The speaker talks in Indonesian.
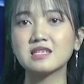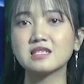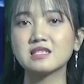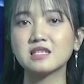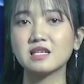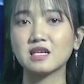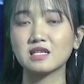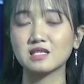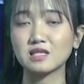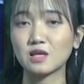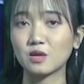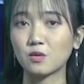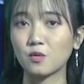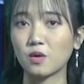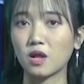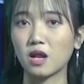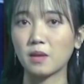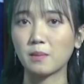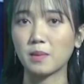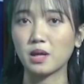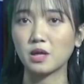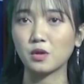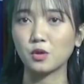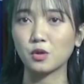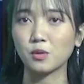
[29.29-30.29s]
Desa Kuala
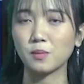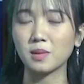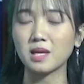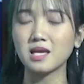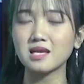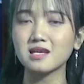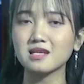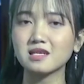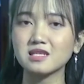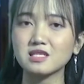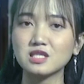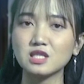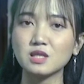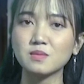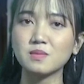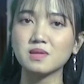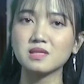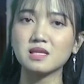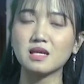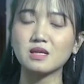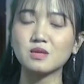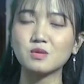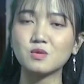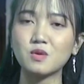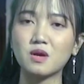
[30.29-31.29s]
Mandorbe,
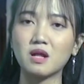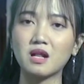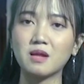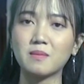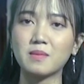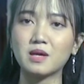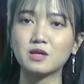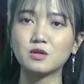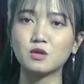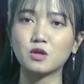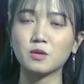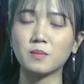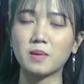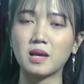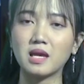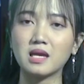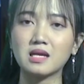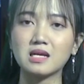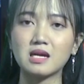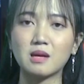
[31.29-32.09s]
Kecamatan Kuala Mandorbe,